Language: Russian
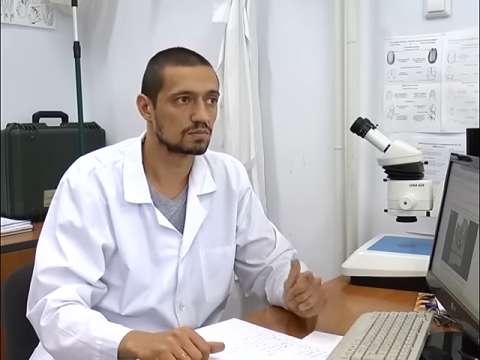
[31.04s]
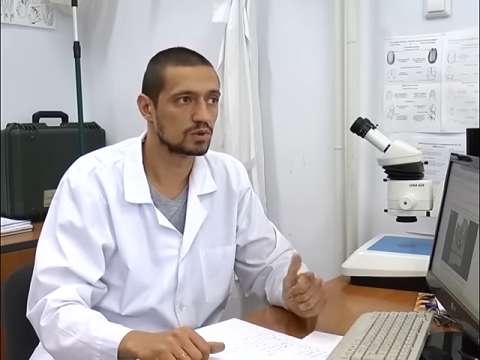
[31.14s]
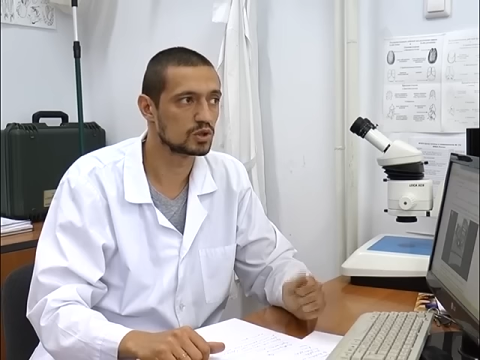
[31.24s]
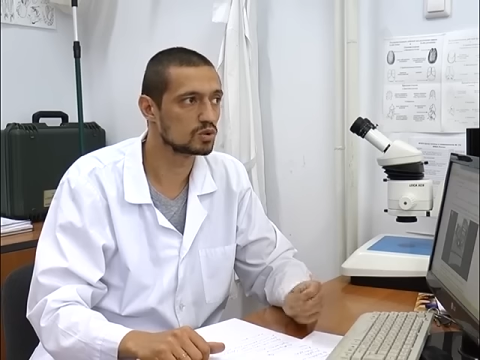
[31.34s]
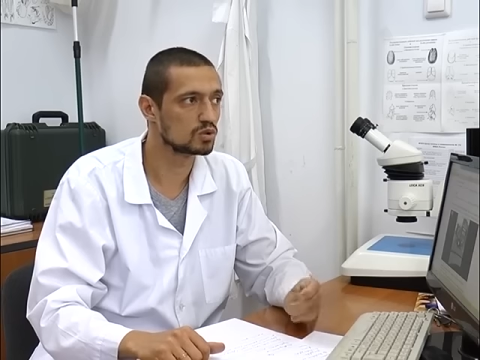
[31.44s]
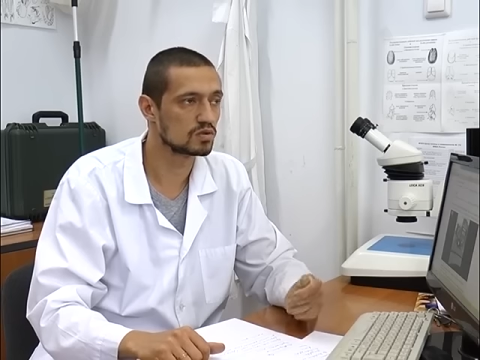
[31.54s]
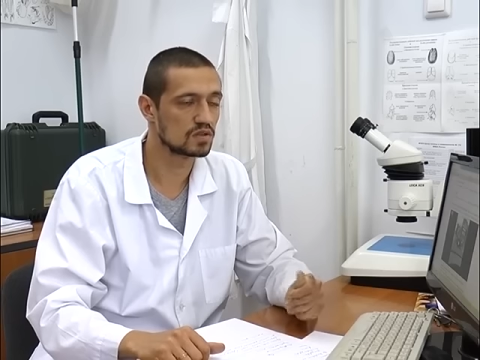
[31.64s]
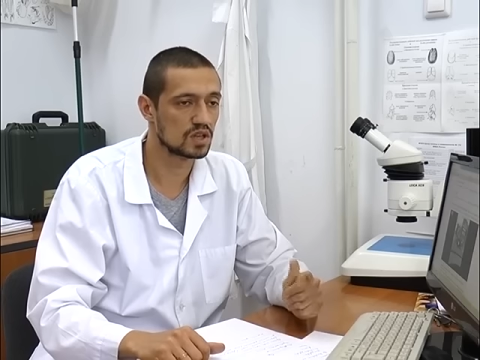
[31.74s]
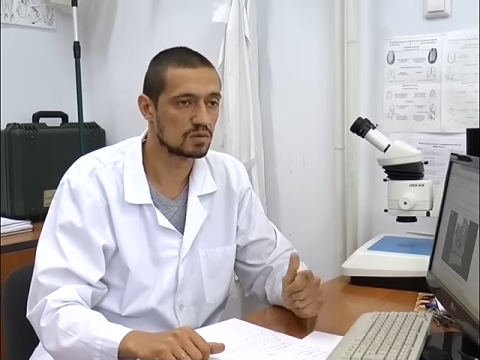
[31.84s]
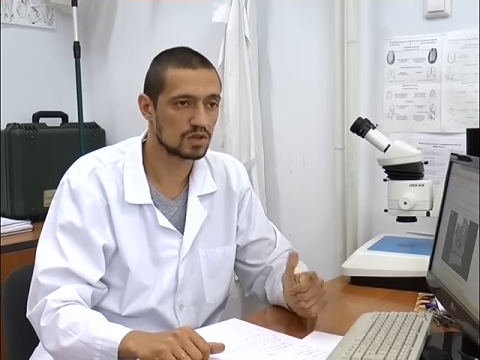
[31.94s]

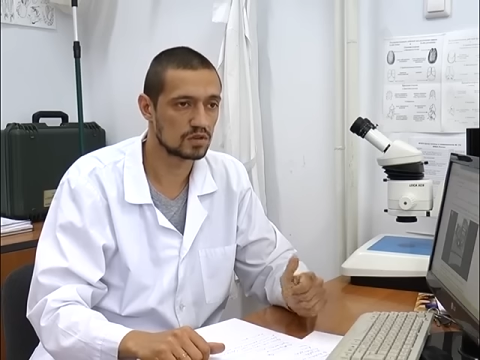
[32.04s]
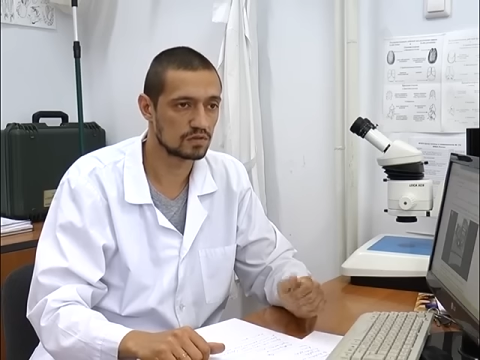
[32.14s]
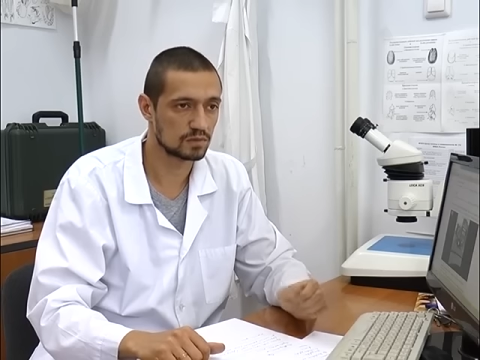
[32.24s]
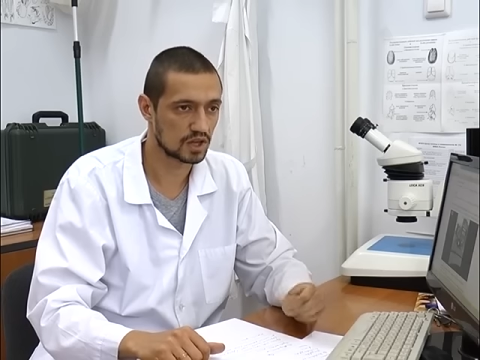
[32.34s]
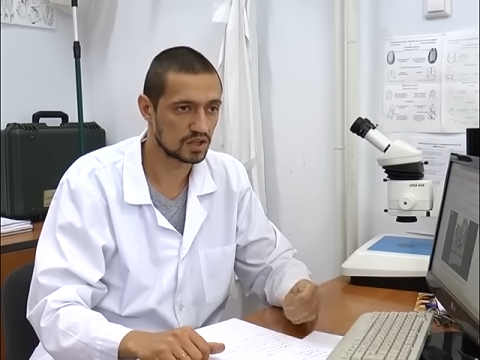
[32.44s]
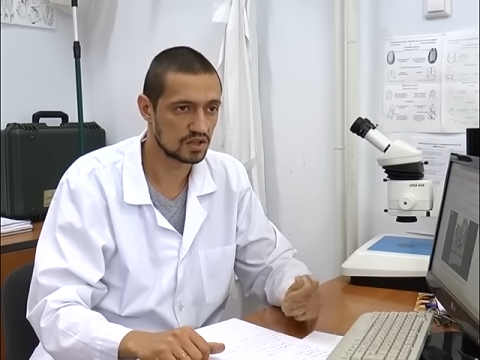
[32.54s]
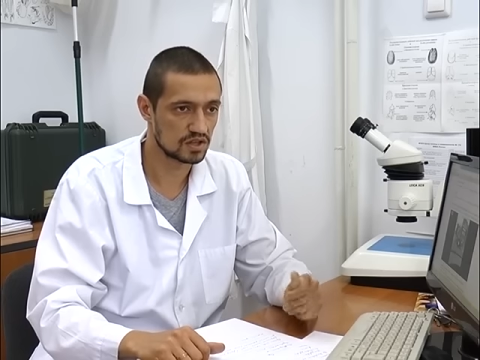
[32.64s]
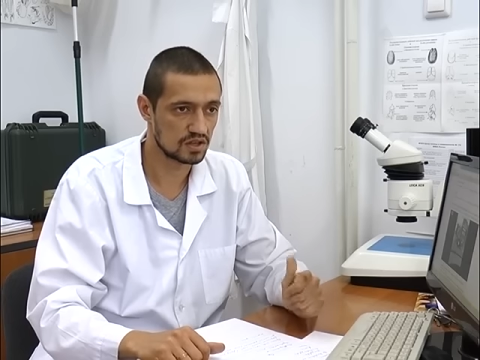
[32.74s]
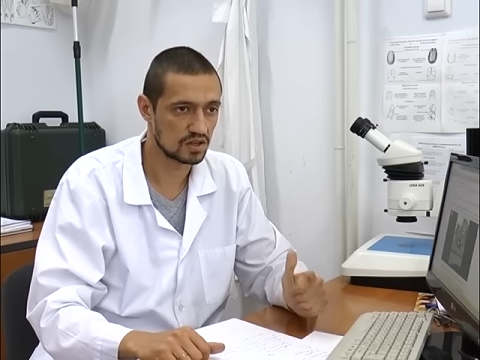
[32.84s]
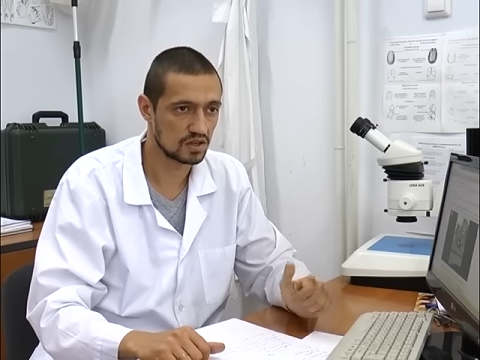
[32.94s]
присутствие гельминтов
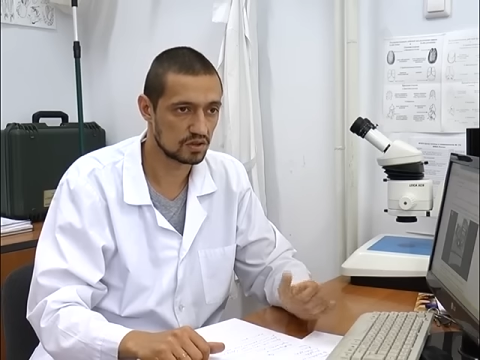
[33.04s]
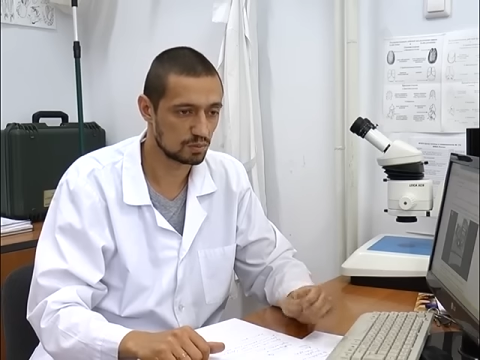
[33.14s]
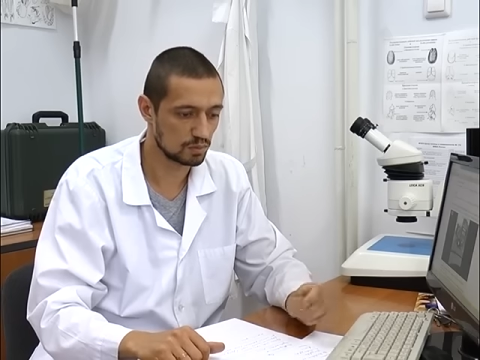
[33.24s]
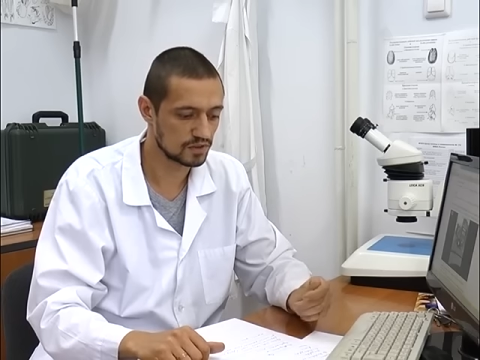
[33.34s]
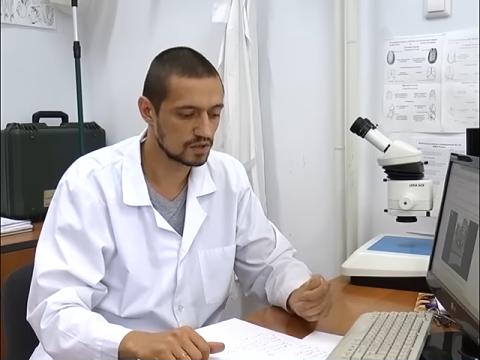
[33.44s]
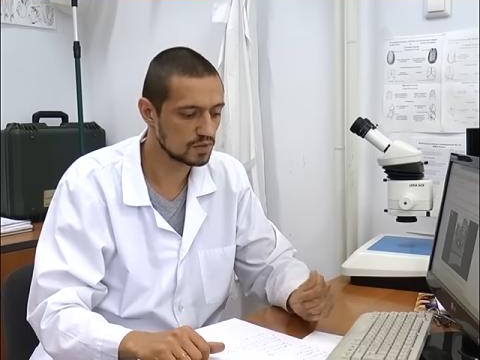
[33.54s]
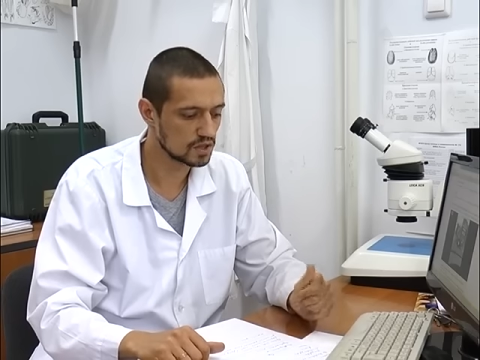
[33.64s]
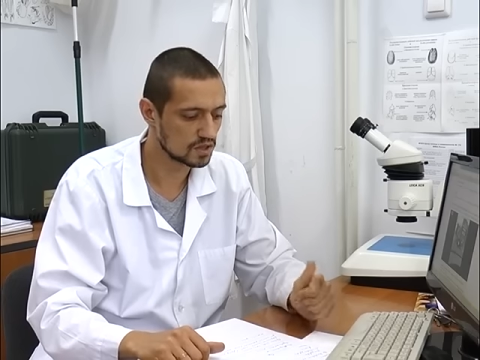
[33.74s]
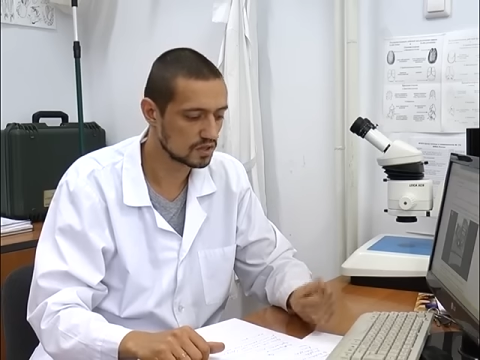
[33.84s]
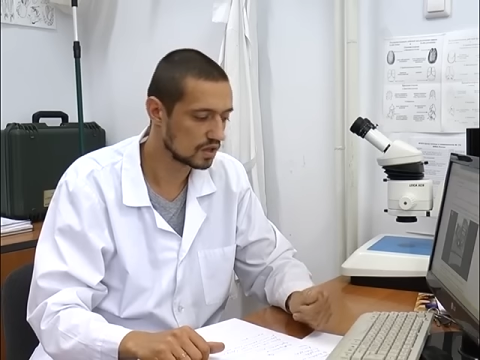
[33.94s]
практически они
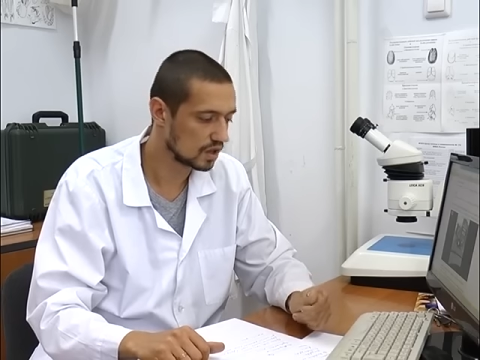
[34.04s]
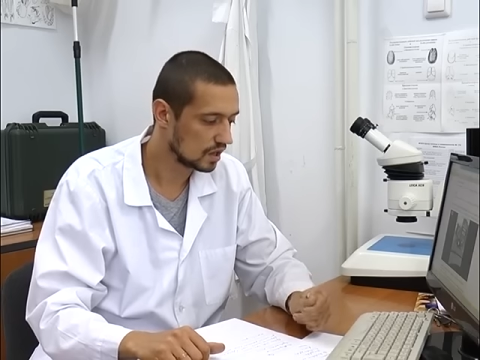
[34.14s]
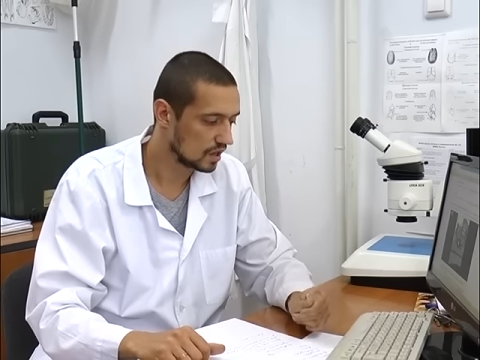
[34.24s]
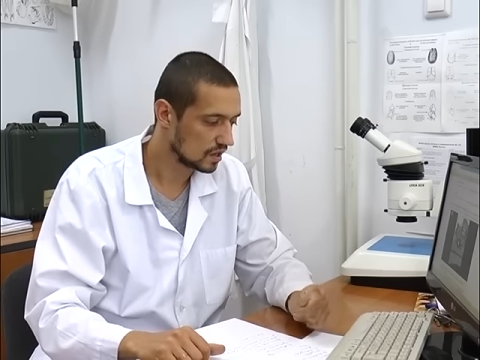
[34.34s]
повсеместно,